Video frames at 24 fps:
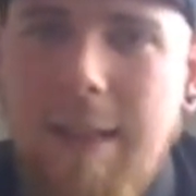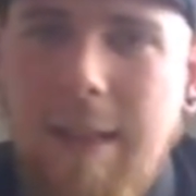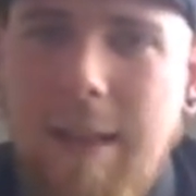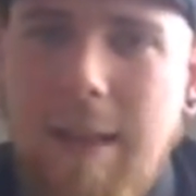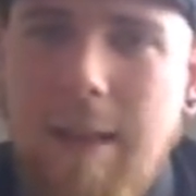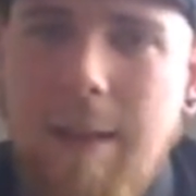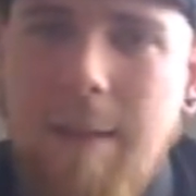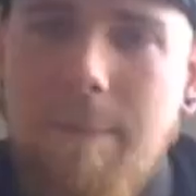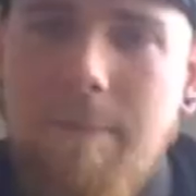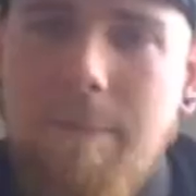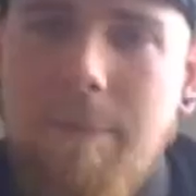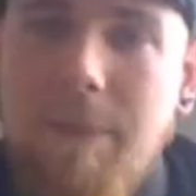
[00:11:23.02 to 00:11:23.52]

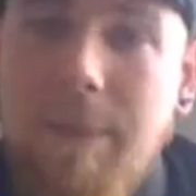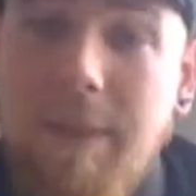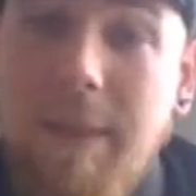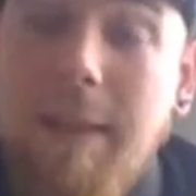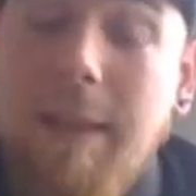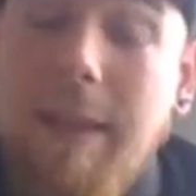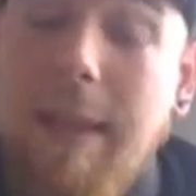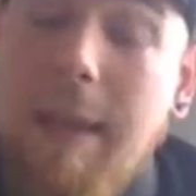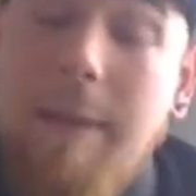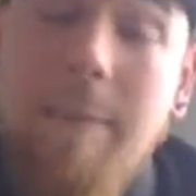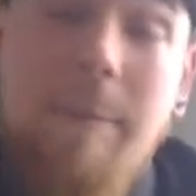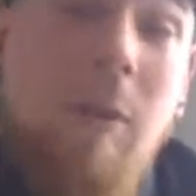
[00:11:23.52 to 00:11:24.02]
Ähm,
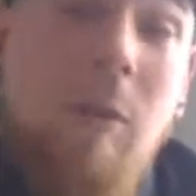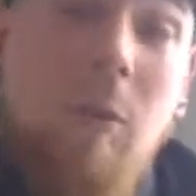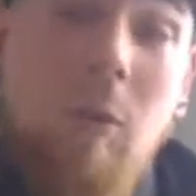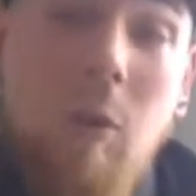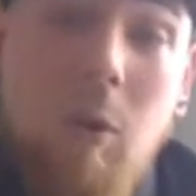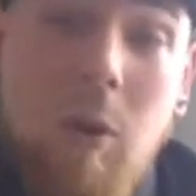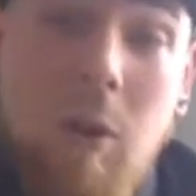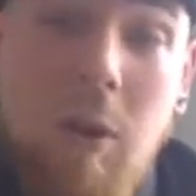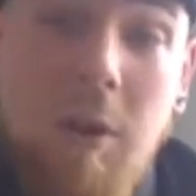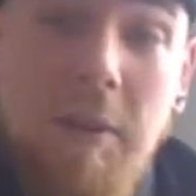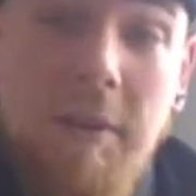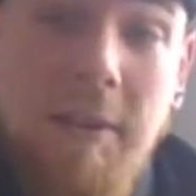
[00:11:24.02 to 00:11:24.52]
Cannibal
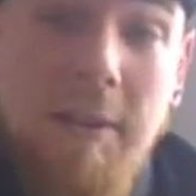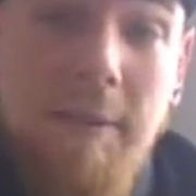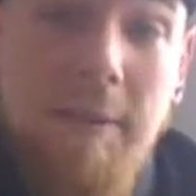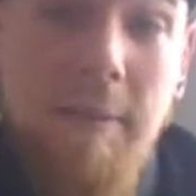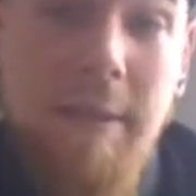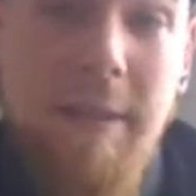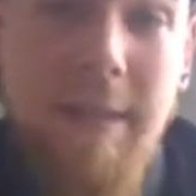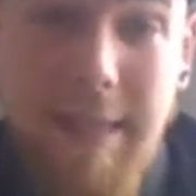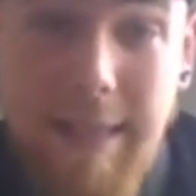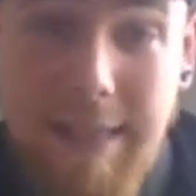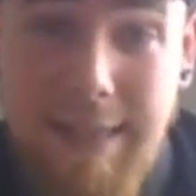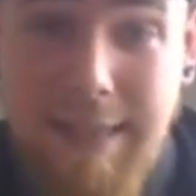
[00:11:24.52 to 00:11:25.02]
Holocaust ist
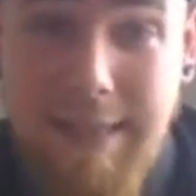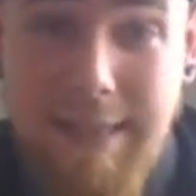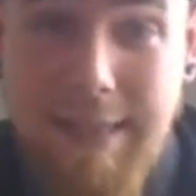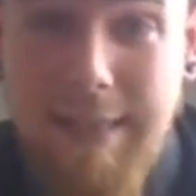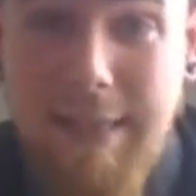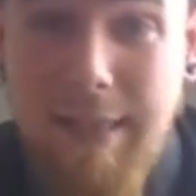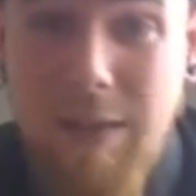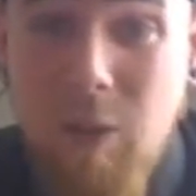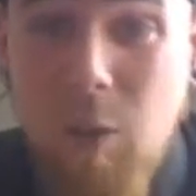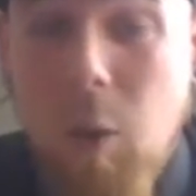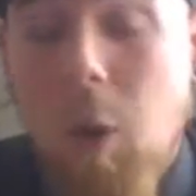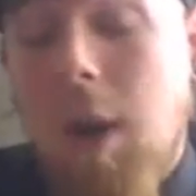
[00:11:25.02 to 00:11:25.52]

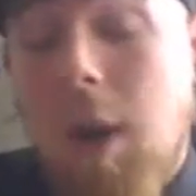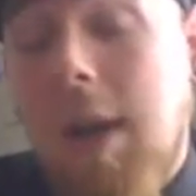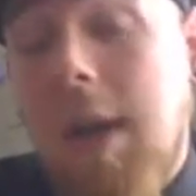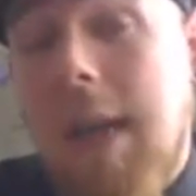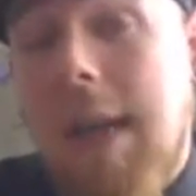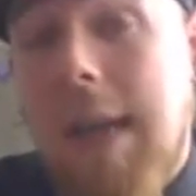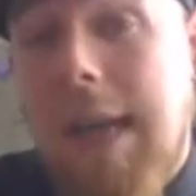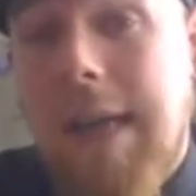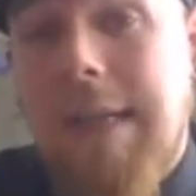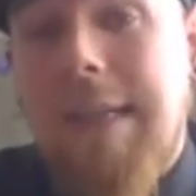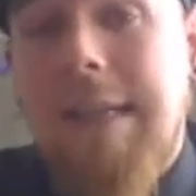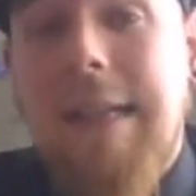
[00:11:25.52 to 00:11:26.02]
mitnichten die
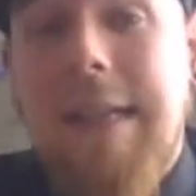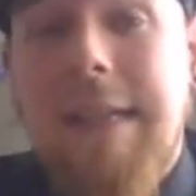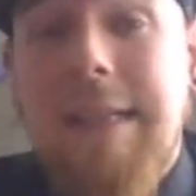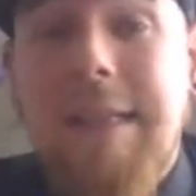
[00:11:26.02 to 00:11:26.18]
Gorgranate,